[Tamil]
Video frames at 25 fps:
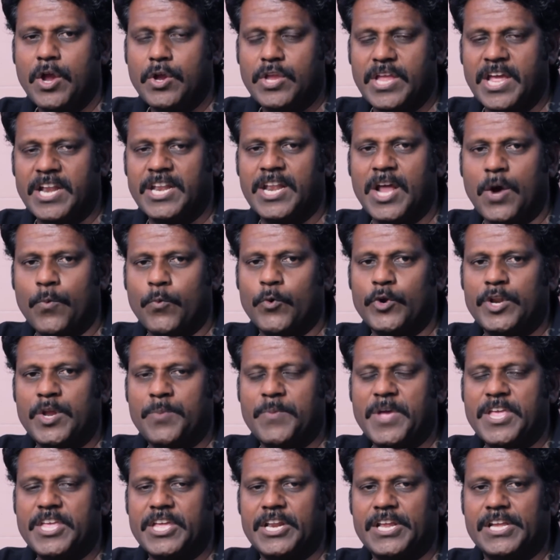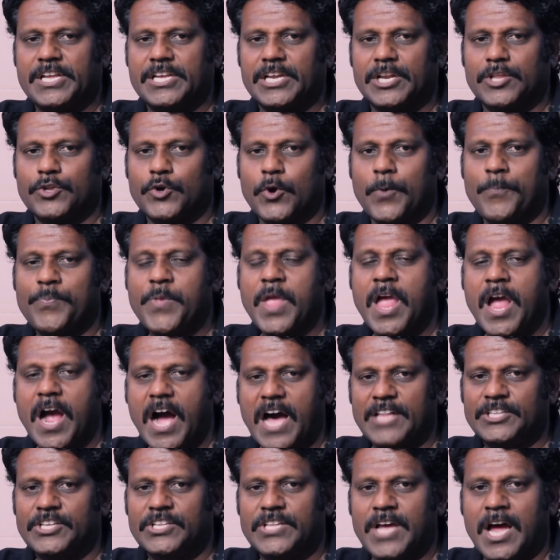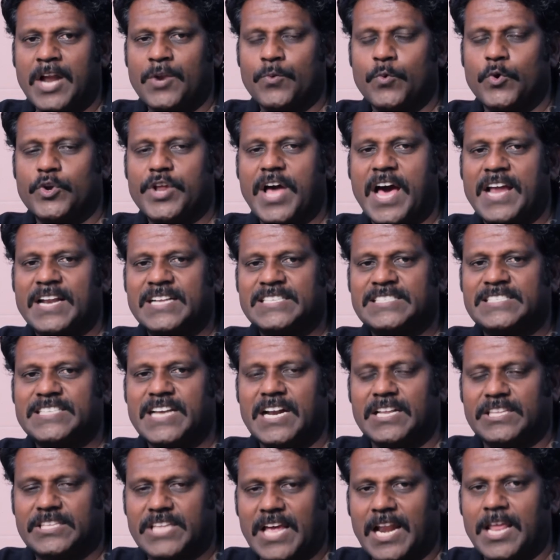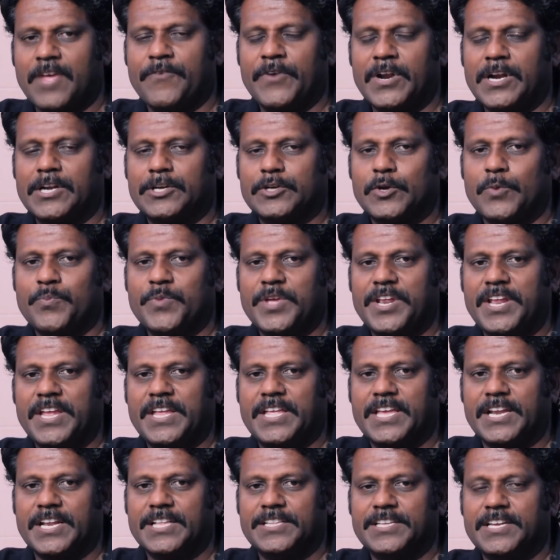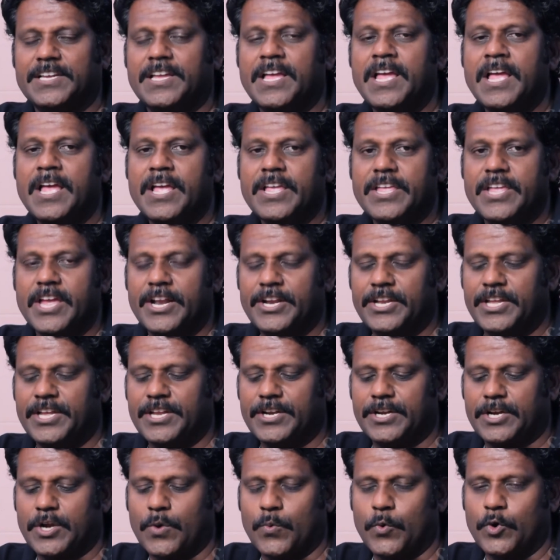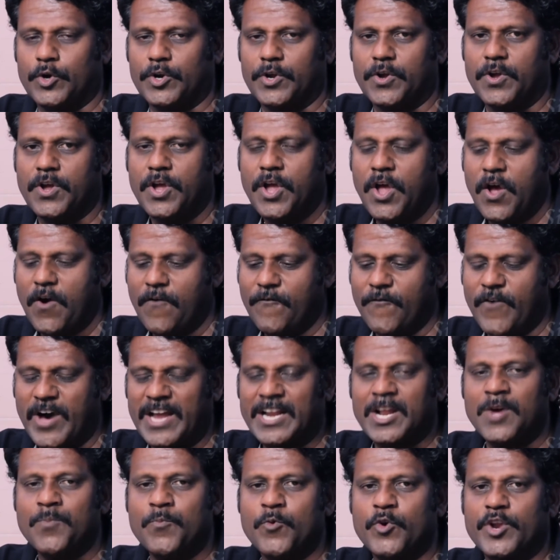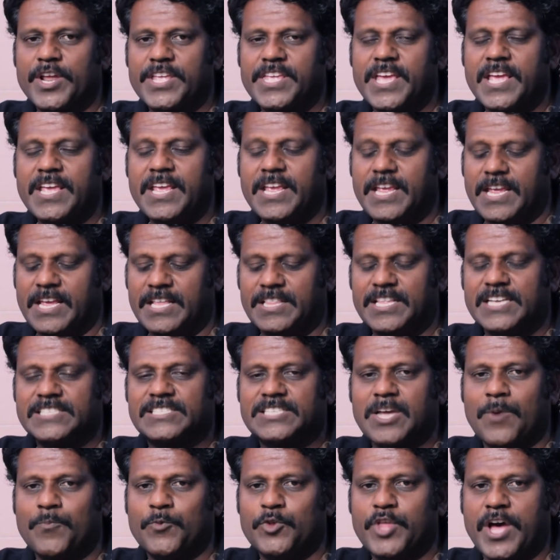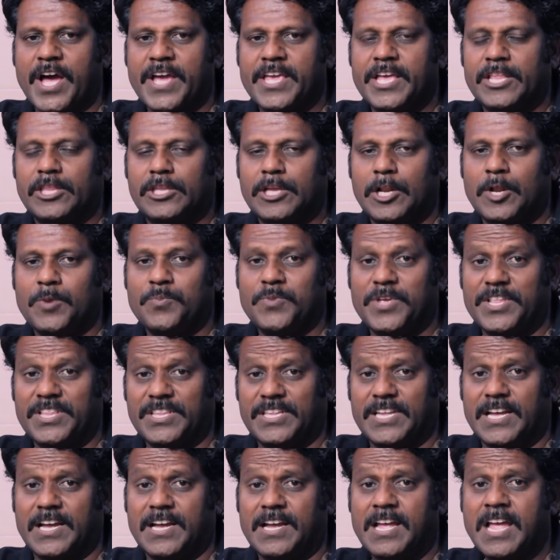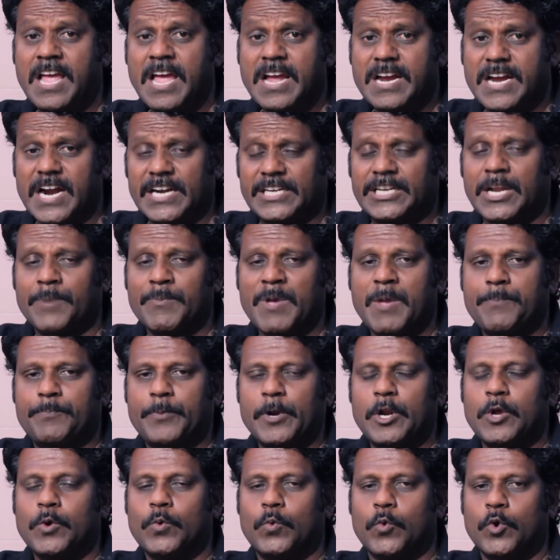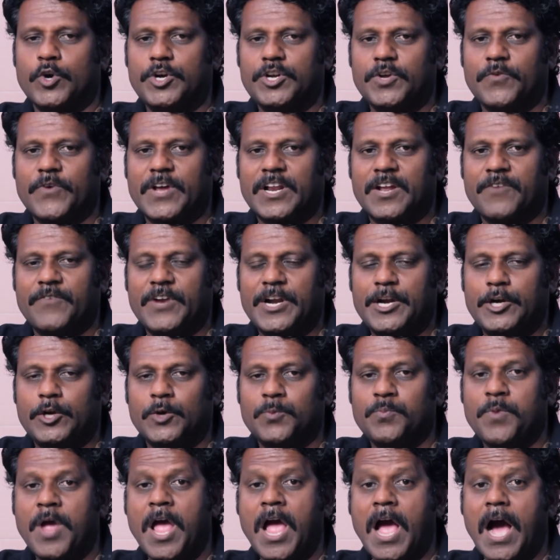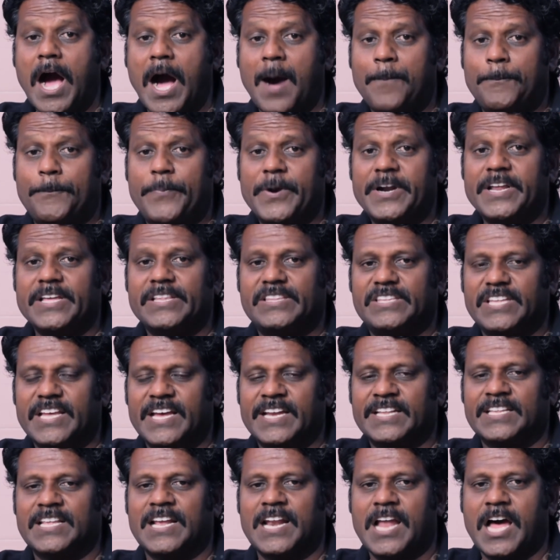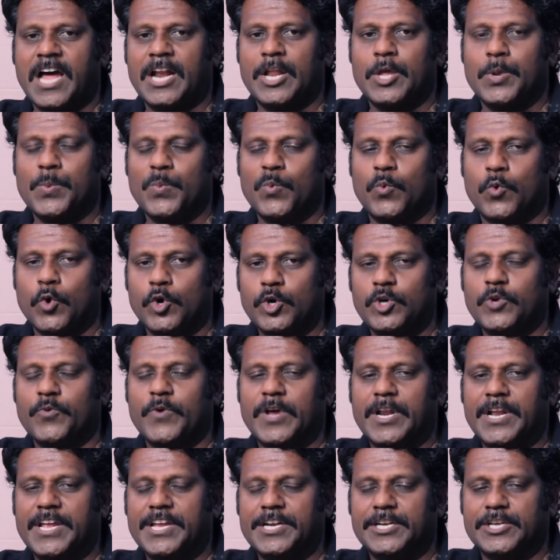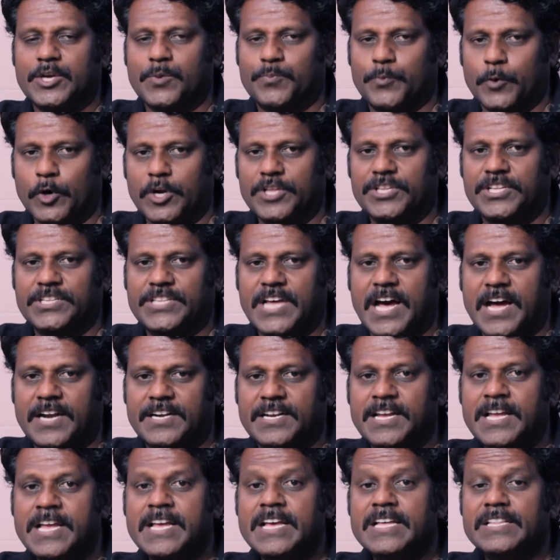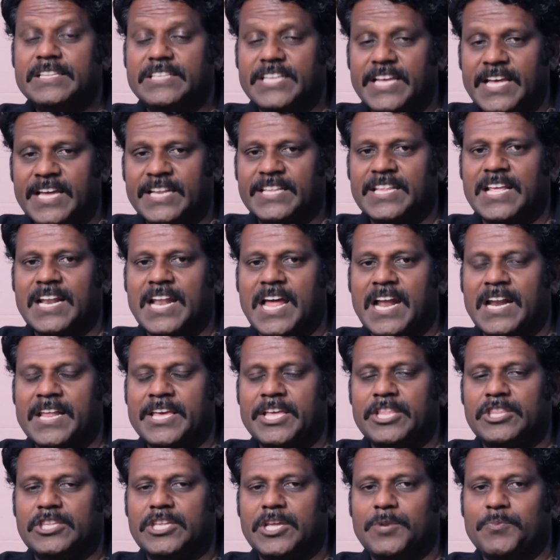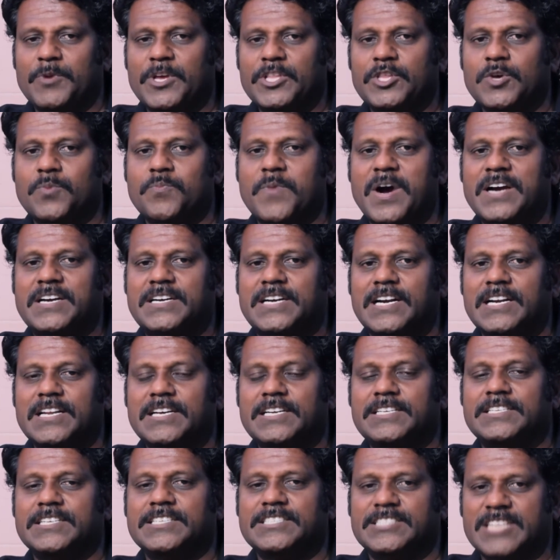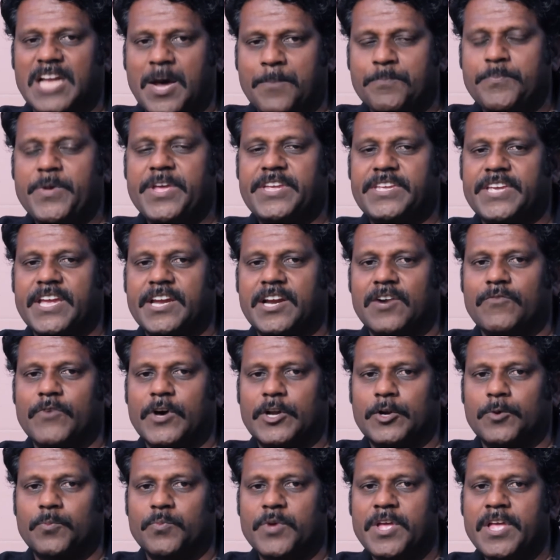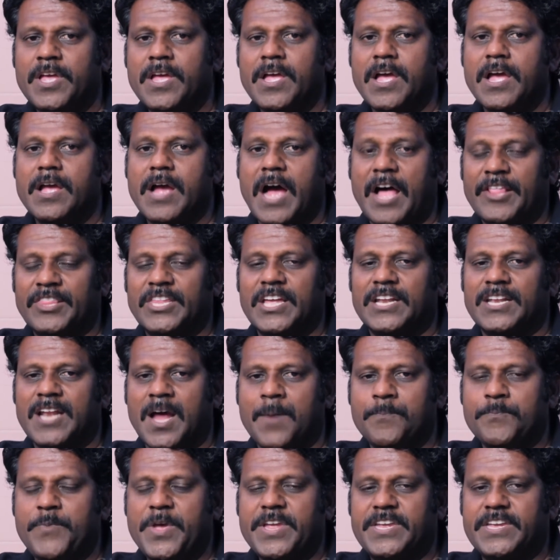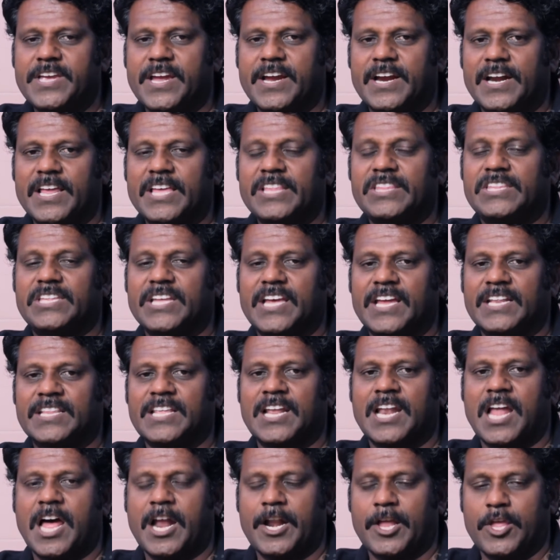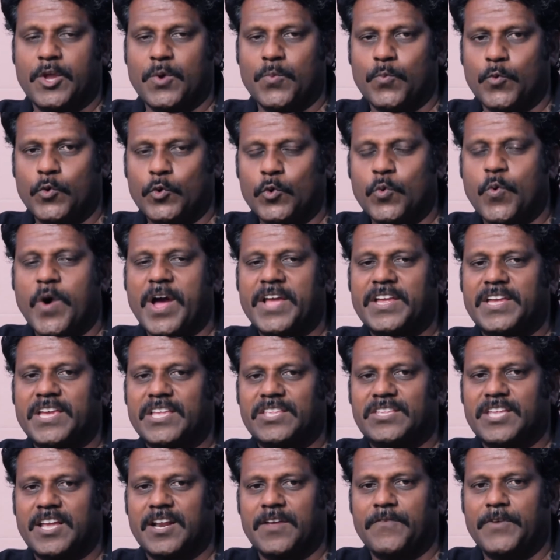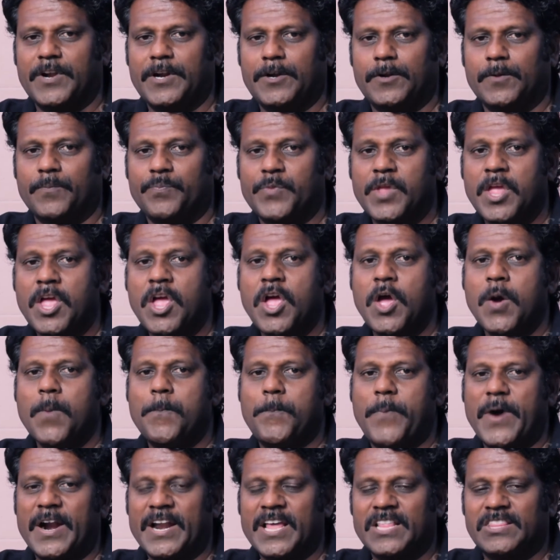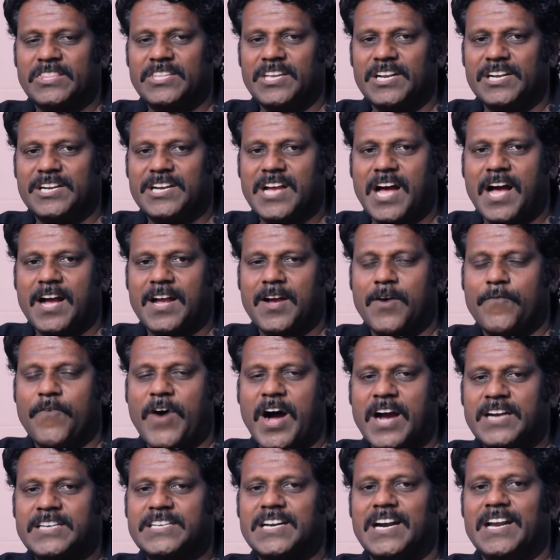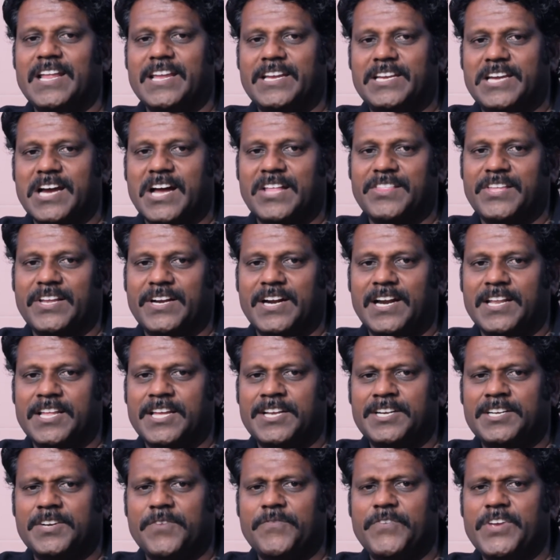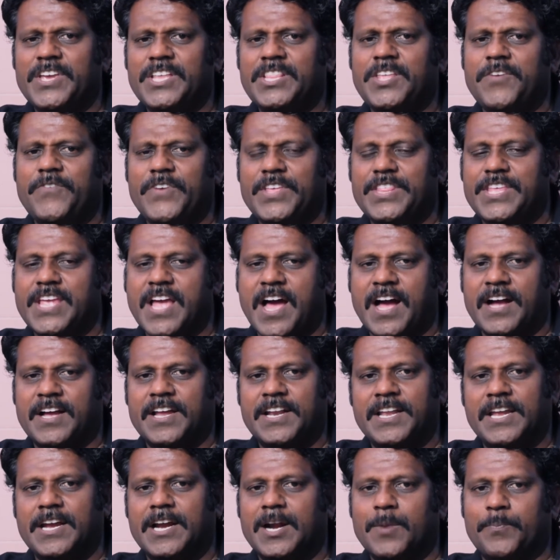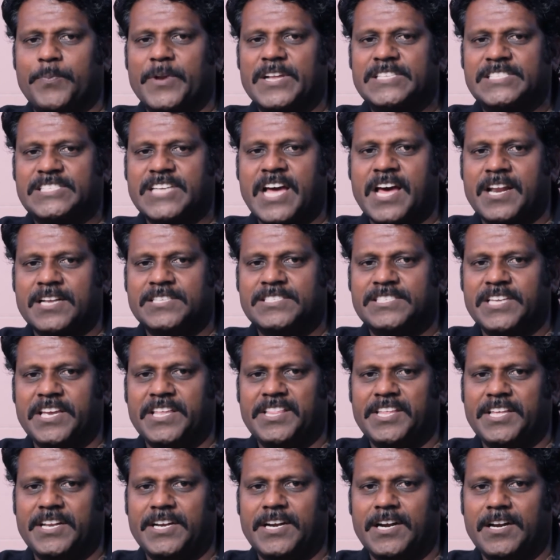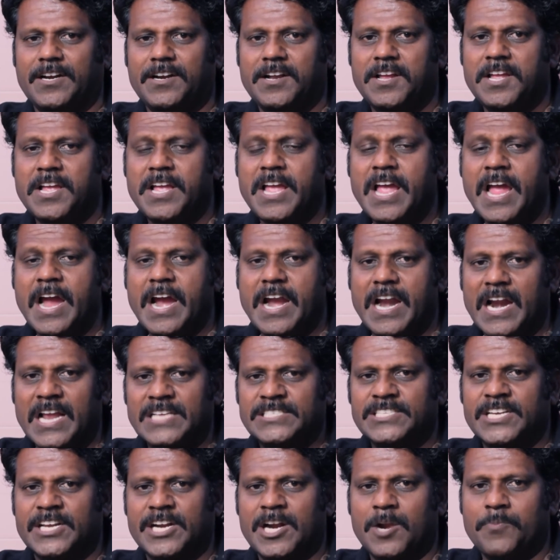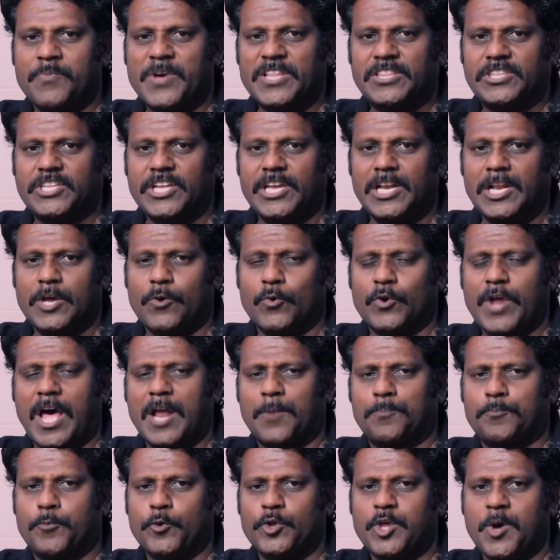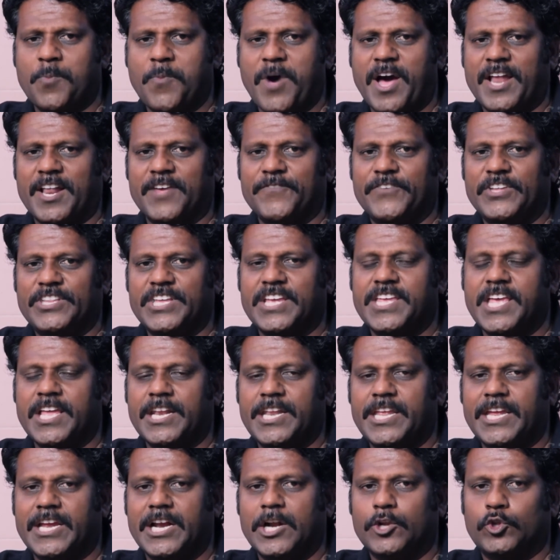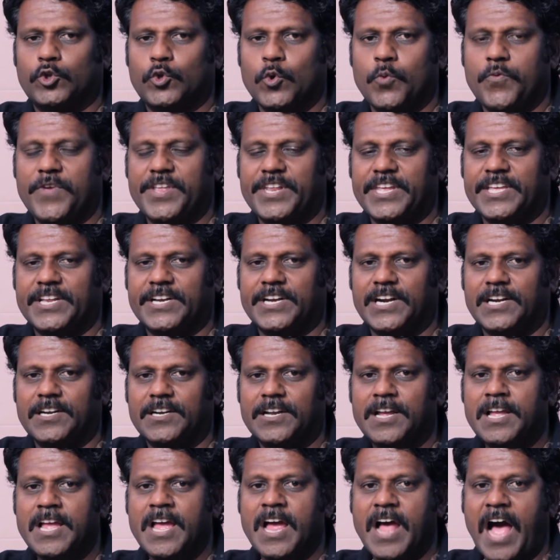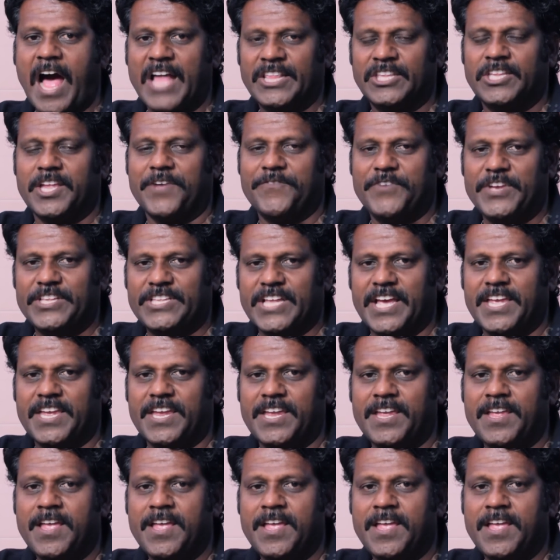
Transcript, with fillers: என்ன உரிமை இருக்கிறதோ அதுதான் ஒரு அரசியல் தலைவருக்கும் இருக்கிறது என்கின்ற ஒரு வரமுறையை இந்த சமுதாயத்திலும் இந்த கட்டமைப்பிலும் கொண்டு வர வேண்டும் அப்படி தேர்தல் ஆணையம் கொண்டு வருகின்ற பொழுதுதான் தேர்தல் ஆணையத்தின் மீது மக்களுக்கு நம்பிக்கைகள் வரும் அந்த நம்பிக்கைகளை தேர்தல் ஆணையம் உருவாக்கி தர வேண்டும் பணத்திற்காக வாக்கு அளிக்காதீர்கள் என்று வீதி வீதியாக நீங்கள் பிரச்சாரம் செய்தீர்கள் இளைஞர்கள் மத்தியிலே ஒரு அற்புதமான விதையை நீங்கள் தூவினீர்கள் அந்த விதை